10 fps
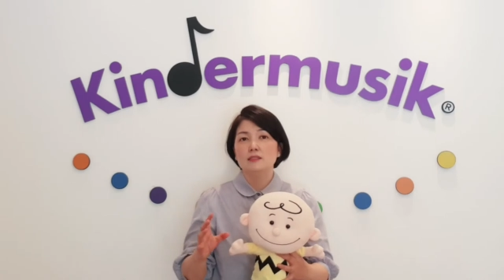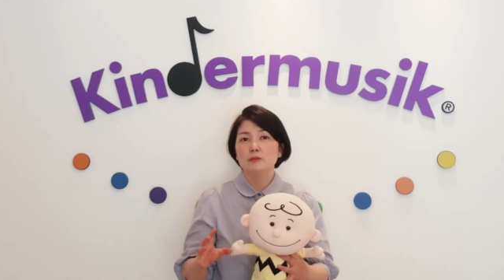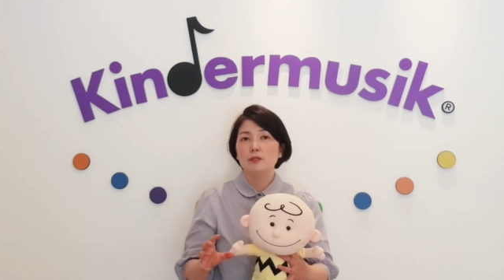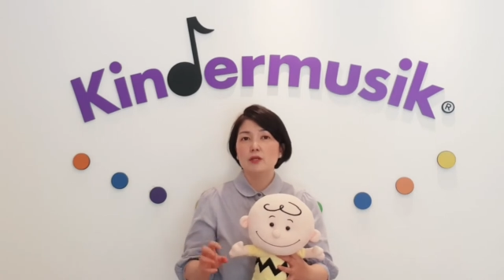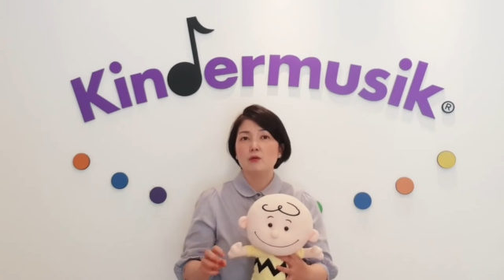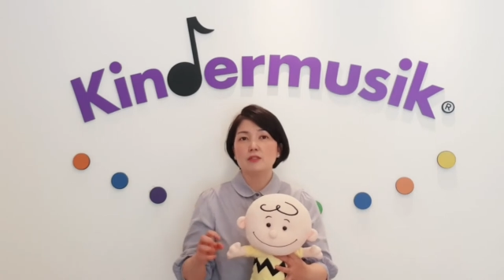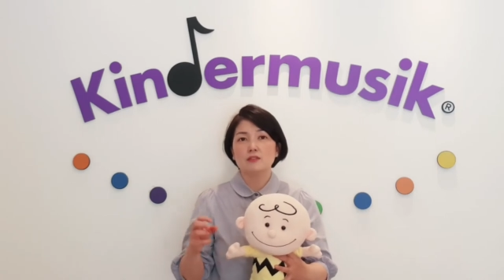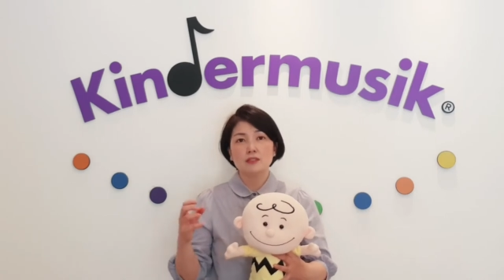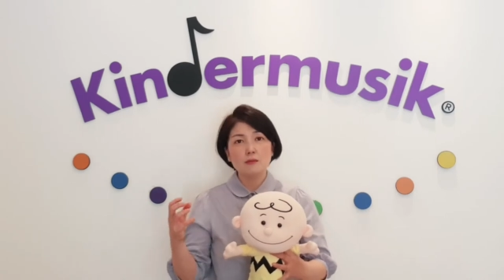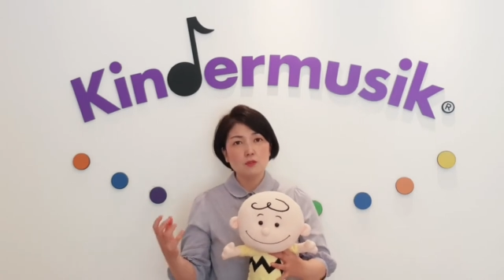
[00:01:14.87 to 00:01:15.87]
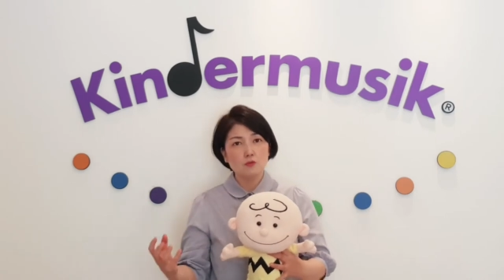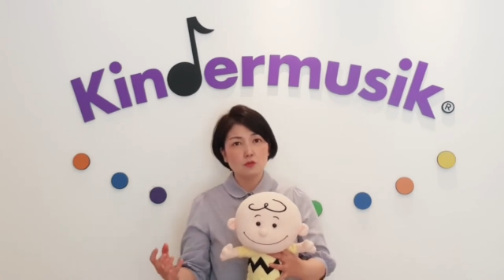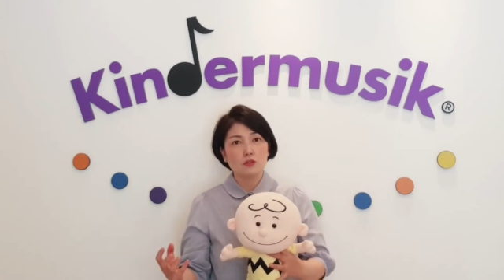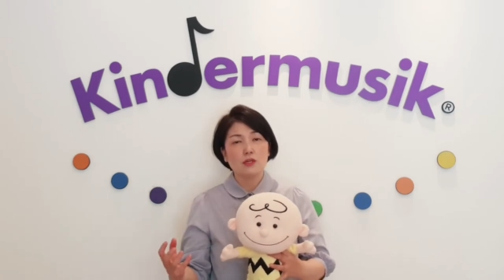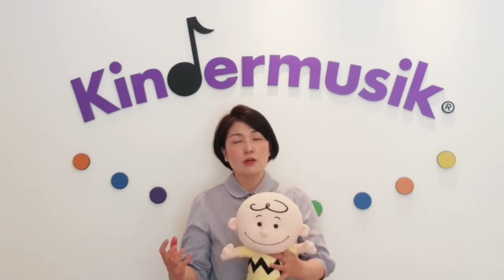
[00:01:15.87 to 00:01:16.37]
한 십이 개월에서
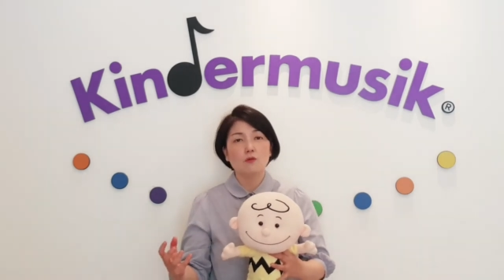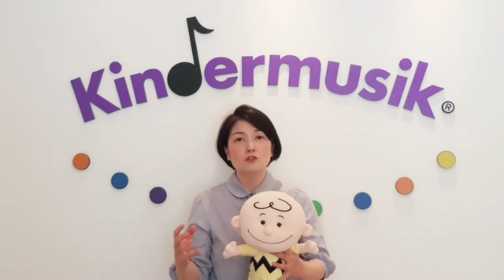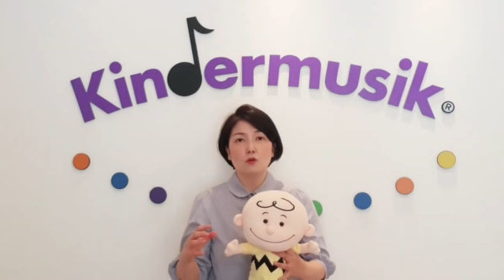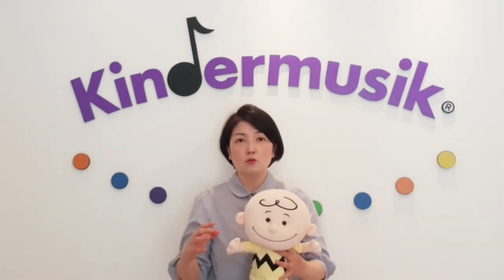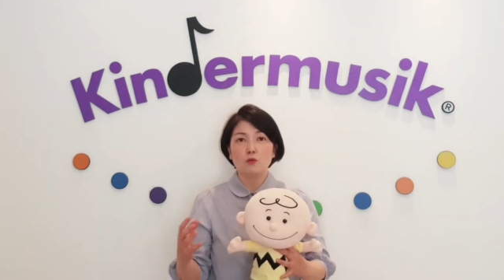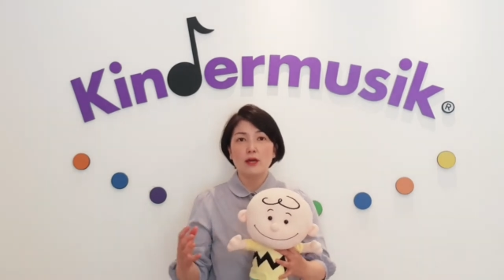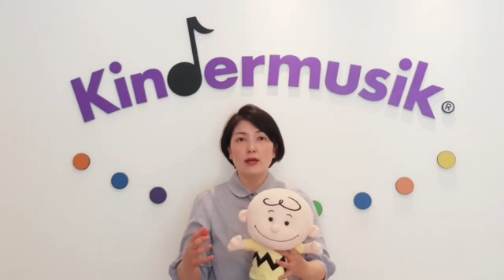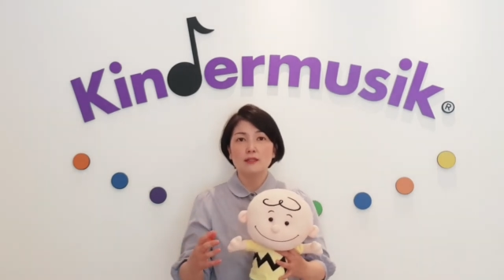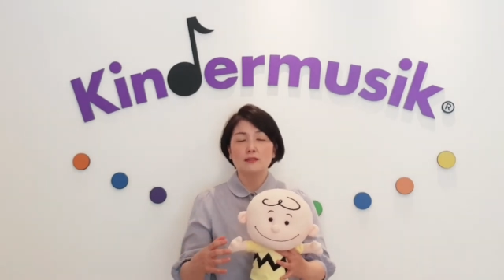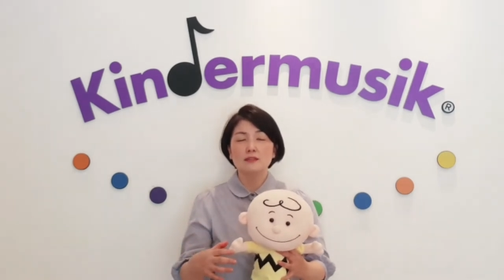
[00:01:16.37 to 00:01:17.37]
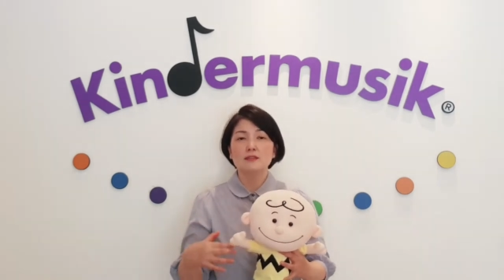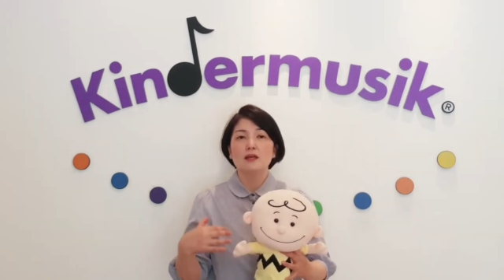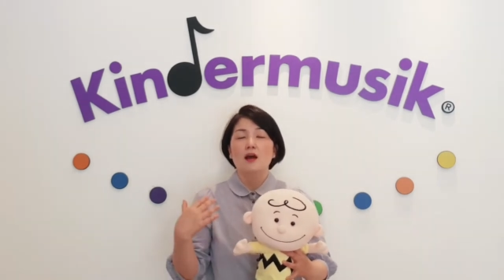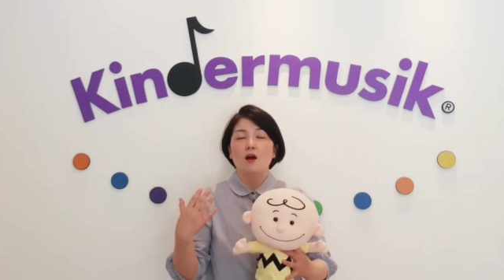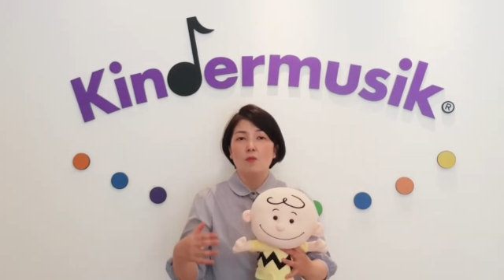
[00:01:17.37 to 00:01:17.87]
삼십육 개월 정도의 아이들은